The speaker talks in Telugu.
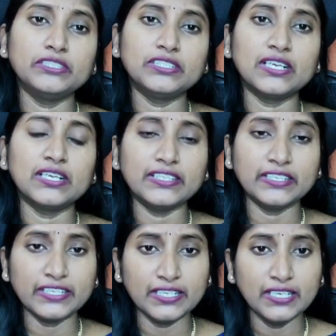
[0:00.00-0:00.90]
అనిపించిన
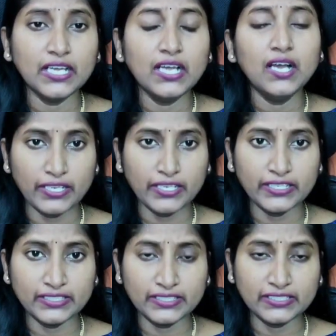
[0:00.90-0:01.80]
లేదంటే మాయ
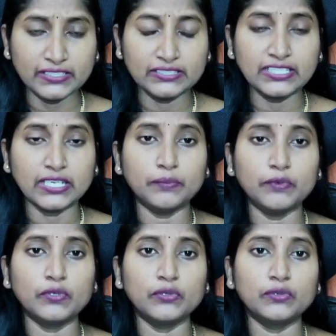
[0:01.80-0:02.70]
అనేది కిందికి
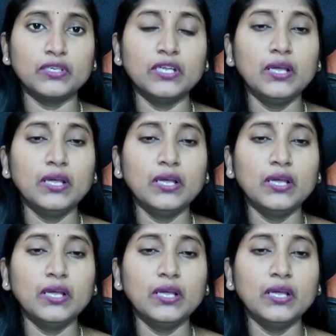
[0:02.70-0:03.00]
జారిపోవటం